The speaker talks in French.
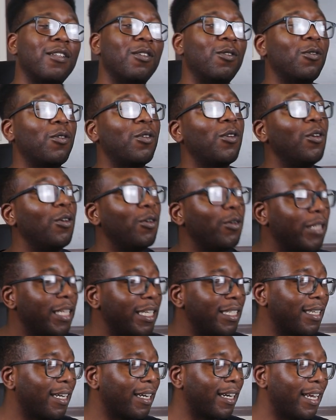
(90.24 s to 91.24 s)
Donc le
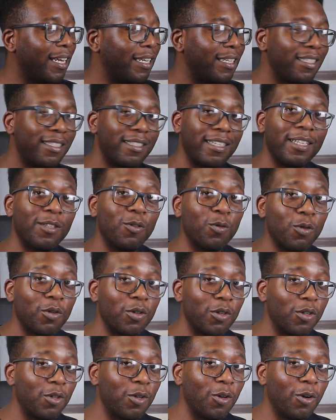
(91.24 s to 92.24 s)
dessin réaliste et donc
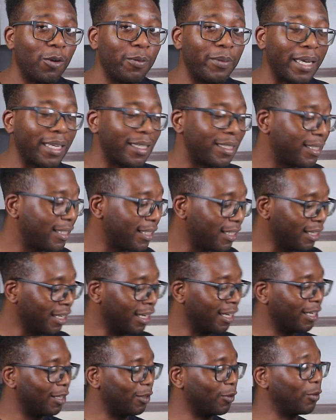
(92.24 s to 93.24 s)
je le remercie.
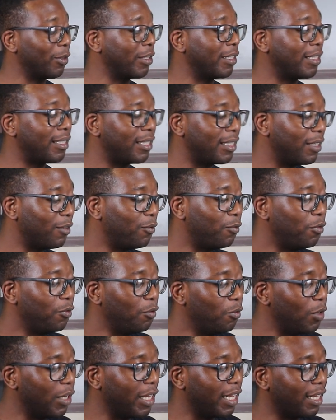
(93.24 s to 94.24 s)
Donc si
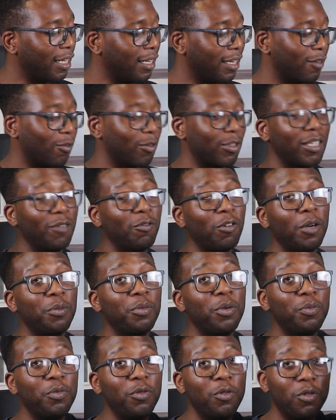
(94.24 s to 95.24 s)
vous voulez en savoir un
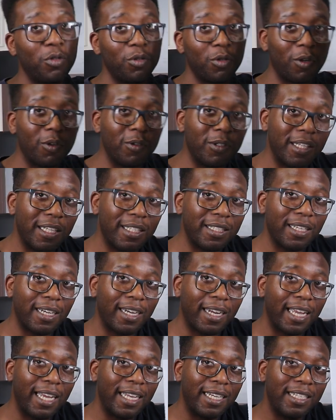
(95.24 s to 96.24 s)
peu plus sur le dessin
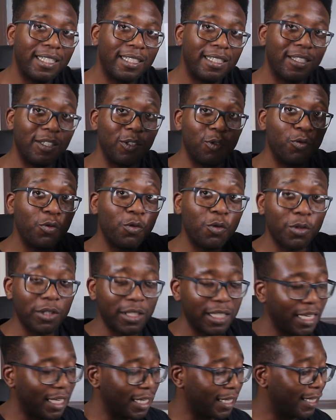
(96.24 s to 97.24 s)
réaliste, je vous
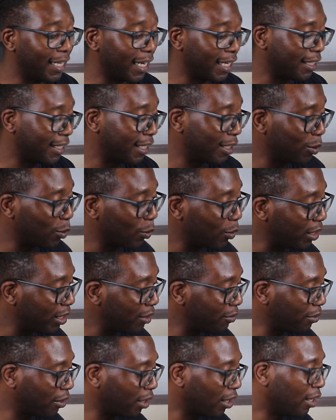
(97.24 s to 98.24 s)
conseille d'acheter ce
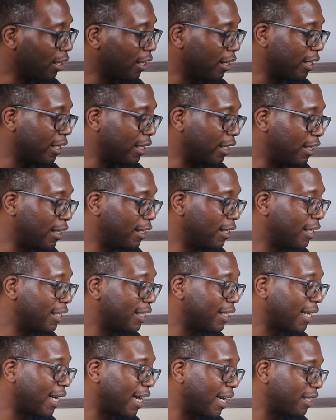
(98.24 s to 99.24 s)
livre. Il
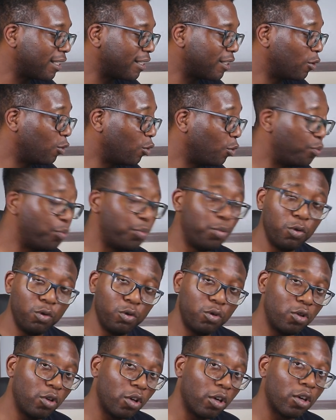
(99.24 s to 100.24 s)
traite de
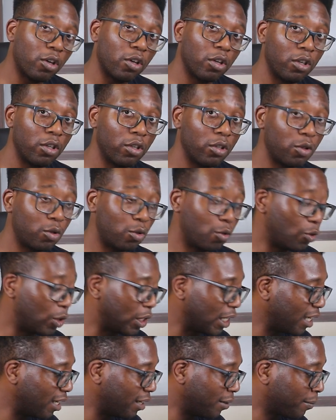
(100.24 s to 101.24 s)
plusieurs
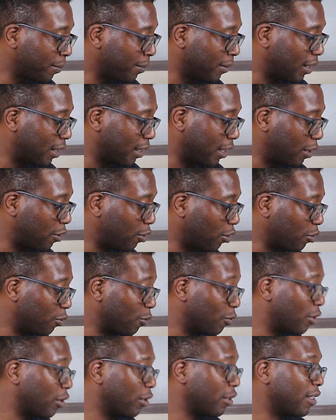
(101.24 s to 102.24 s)
sujets, d'accord
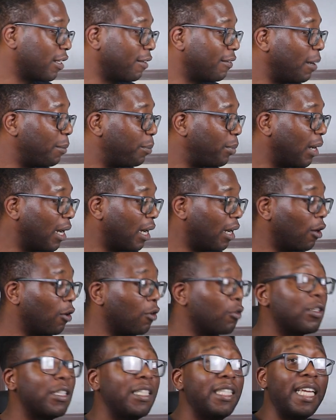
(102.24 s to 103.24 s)
Donc ça va pas
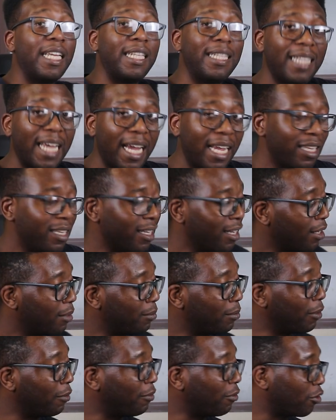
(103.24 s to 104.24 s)
en détail,
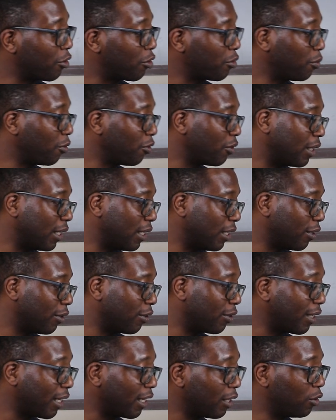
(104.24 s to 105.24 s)
mais franchement il
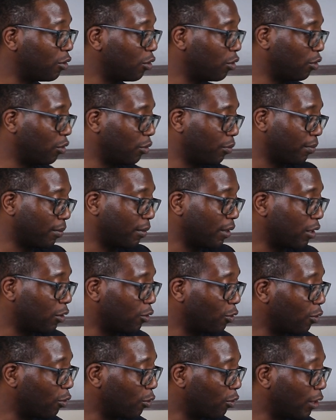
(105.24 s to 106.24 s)
euh, traite de,
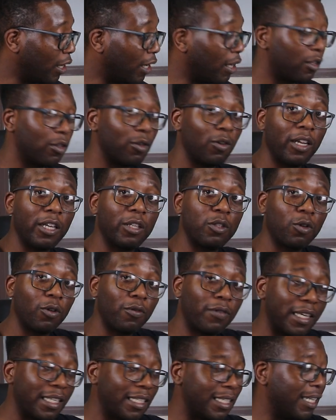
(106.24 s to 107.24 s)
de, la,
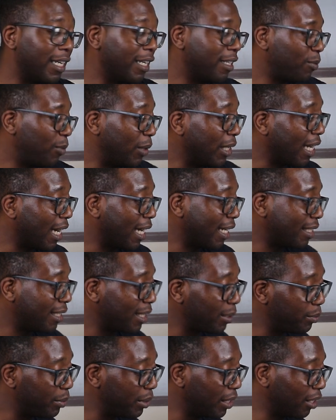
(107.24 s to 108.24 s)
surface. Il explique
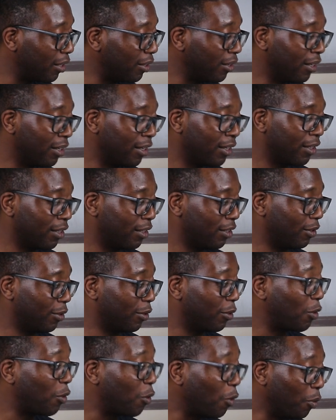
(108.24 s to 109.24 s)
assez bien
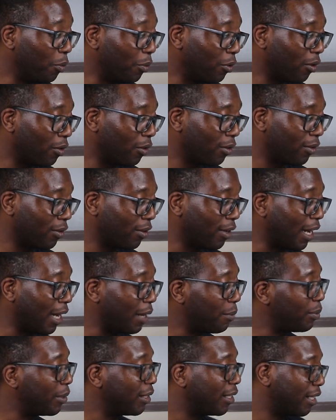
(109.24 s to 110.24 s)
euh, comment
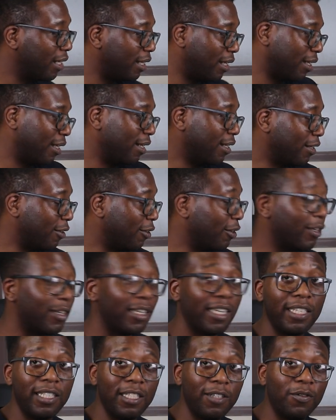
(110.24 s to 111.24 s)
appliquer euh,
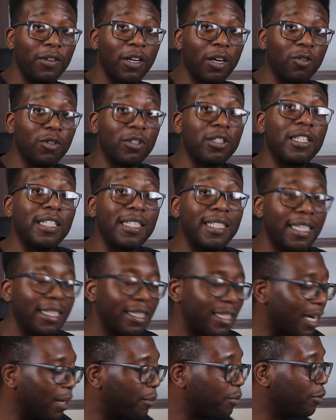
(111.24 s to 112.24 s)
les différentes
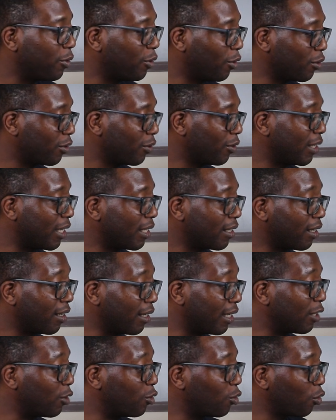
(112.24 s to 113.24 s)
étapes dans un dessin
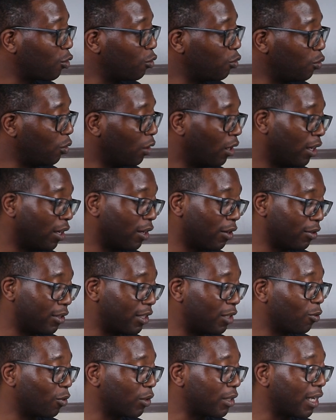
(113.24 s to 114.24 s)
et surtout en
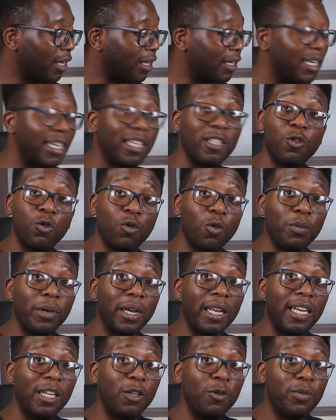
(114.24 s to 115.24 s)
ce qui concerne les
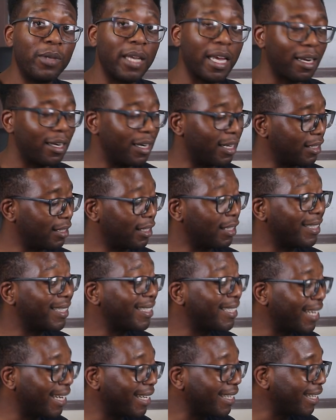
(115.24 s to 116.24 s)
ombres et les lumières, là
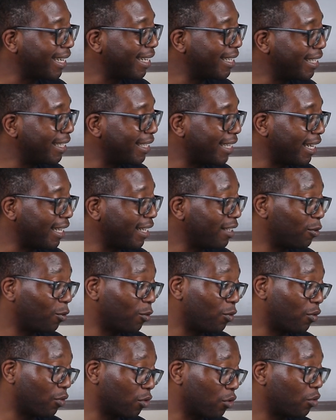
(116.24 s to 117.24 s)
c'est très très détaillé
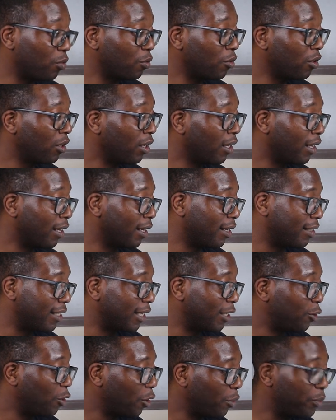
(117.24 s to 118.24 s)
donc franchement
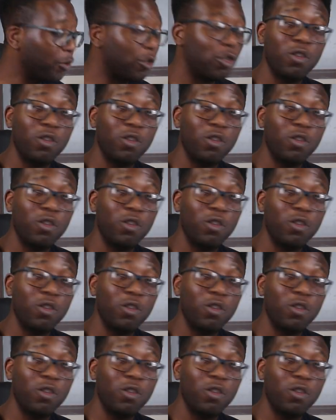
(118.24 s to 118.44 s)
c'est top.